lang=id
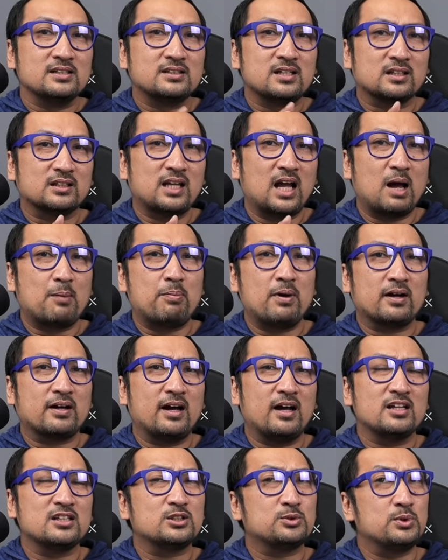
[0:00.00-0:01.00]
serta
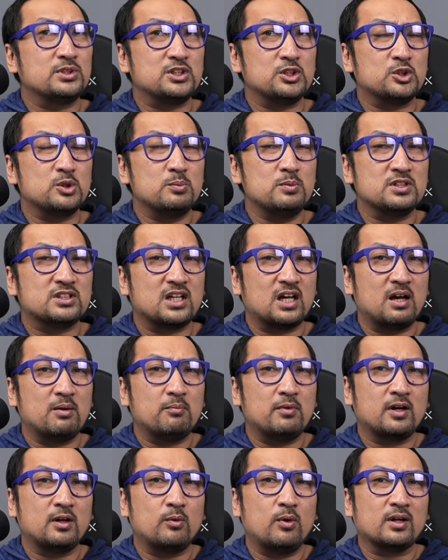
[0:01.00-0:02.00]
apakah apakah switch itu
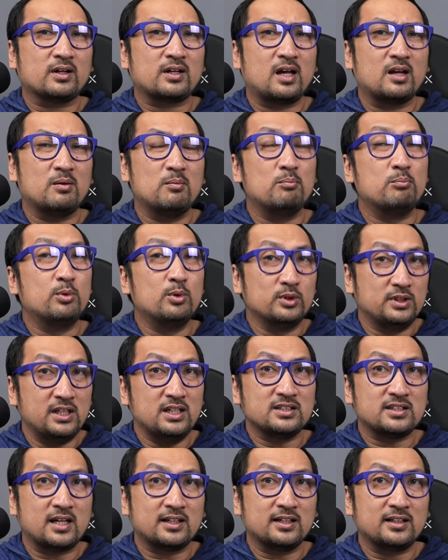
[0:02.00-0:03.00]
bisa mengeluarkan
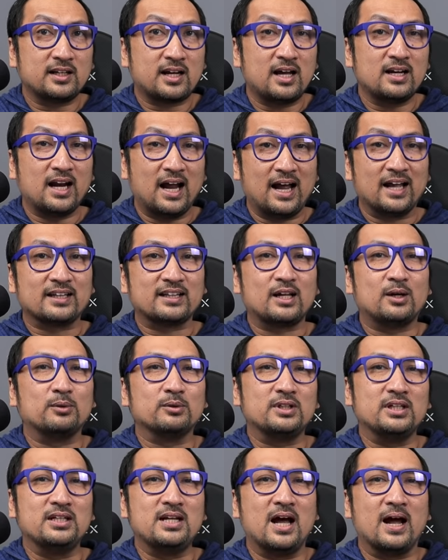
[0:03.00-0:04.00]
bunyi saat ditekan
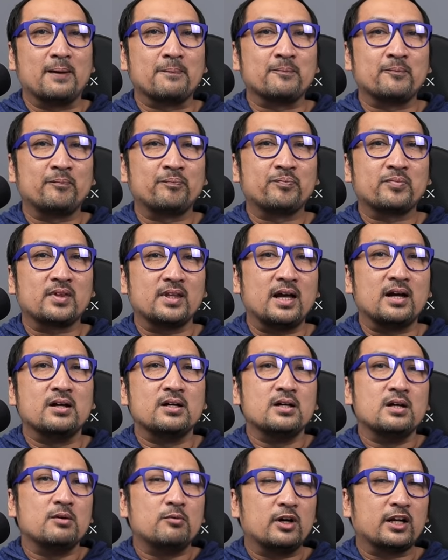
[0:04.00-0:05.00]
atau tidak. Nah,
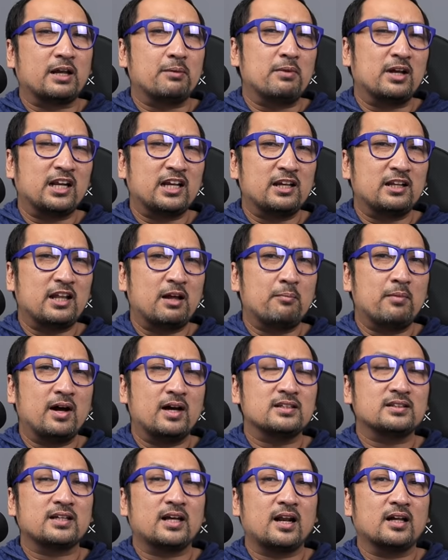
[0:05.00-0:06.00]
oke, mari kita
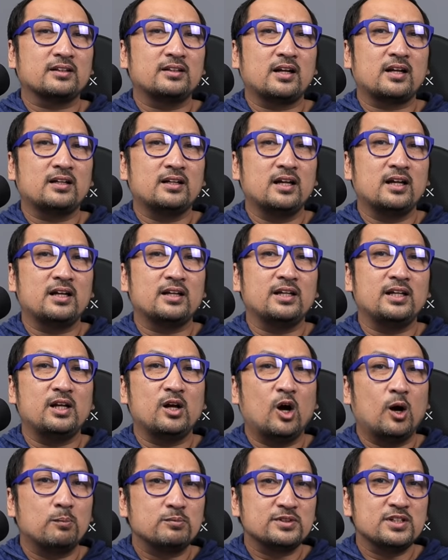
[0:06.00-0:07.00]
bahas karakter
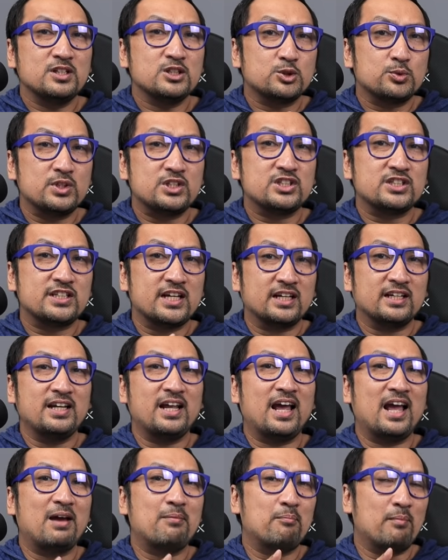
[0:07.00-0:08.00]
dari opsi Switch
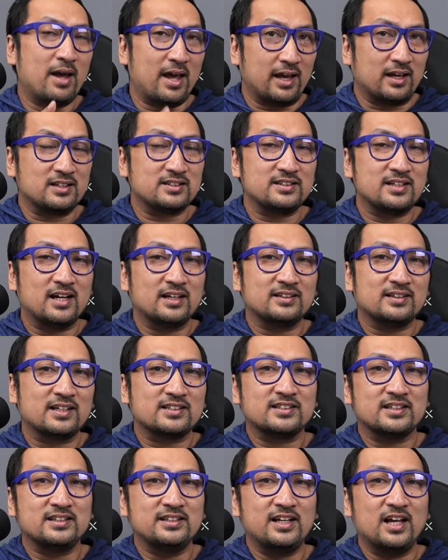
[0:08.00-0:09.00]
Cherry MX yang
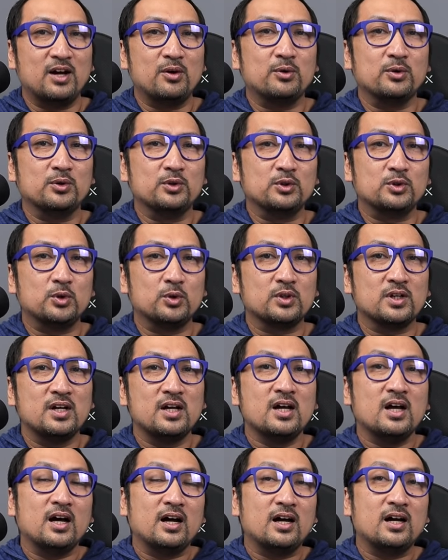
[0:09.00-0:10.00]
tersedia untuk
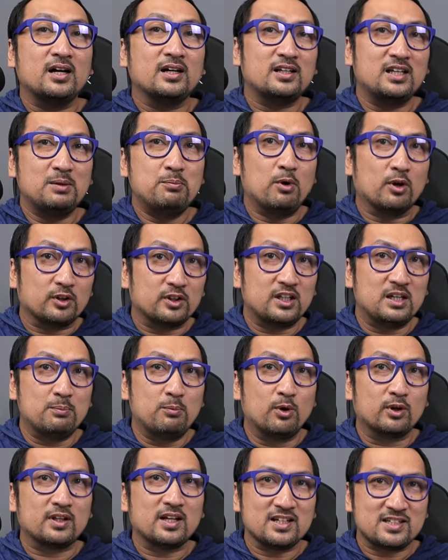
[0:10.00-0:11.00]
keyboard eh,
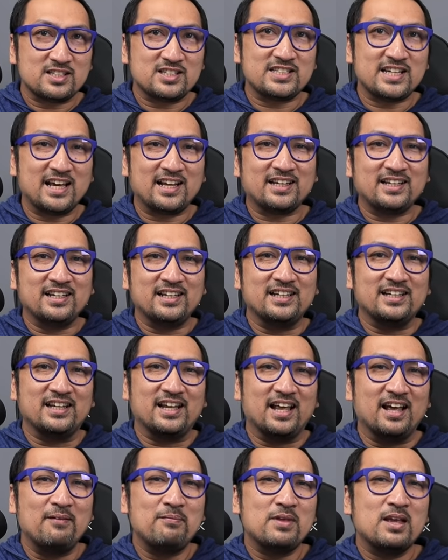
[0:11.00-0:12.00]
keyboard-keyboard Cherry
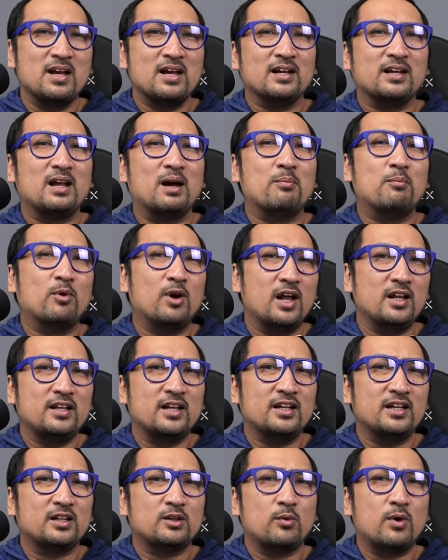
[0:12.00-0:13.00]
ini ya. Nah, mulai
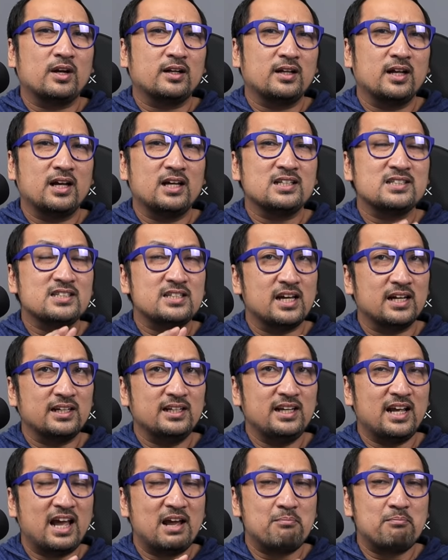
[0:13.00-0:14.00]
dari keluarga
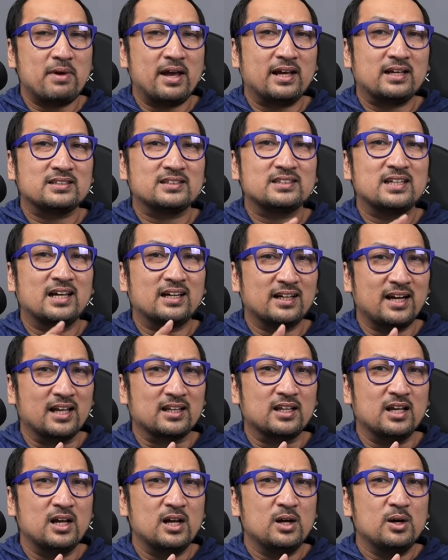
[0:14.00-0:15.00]
Cherry MX
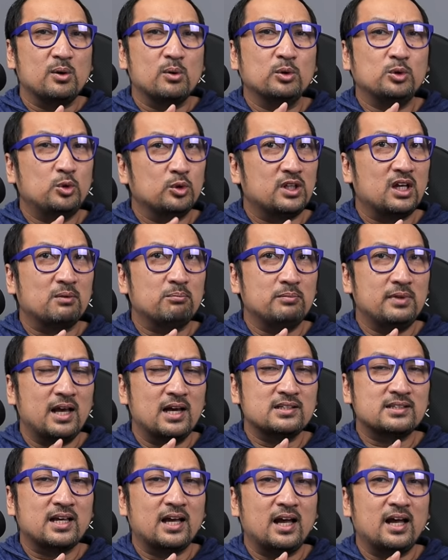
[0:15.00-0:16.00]
Red. Untuk yang
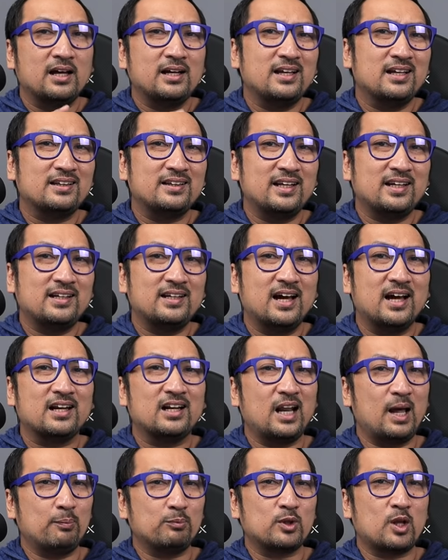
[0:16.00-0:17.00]
biasa ngetik
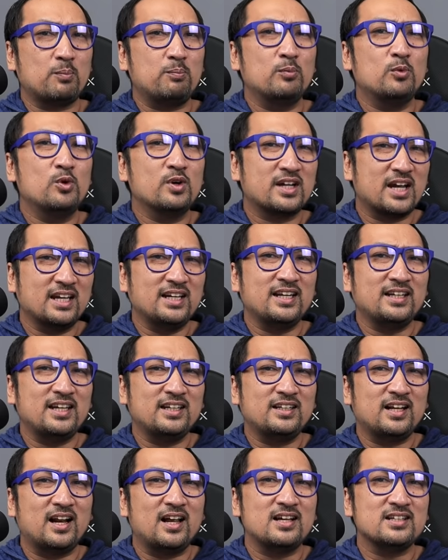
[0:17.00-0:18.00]
dengan laptop, mungkin
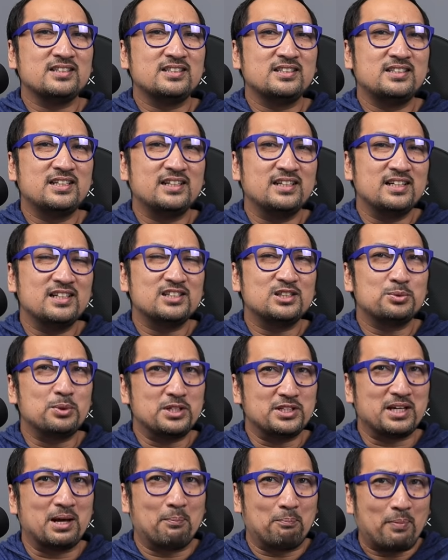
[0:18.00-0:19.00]
ini adalah jenis
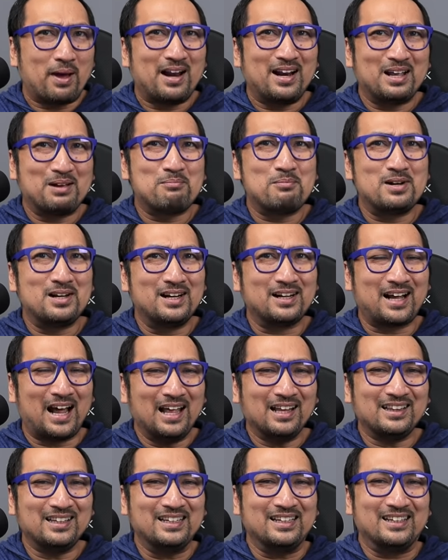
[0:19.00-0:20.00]
Switch yang paling
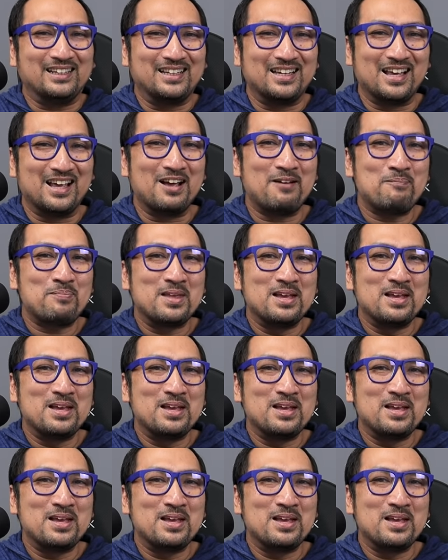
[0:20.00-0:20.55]
mendekati ya.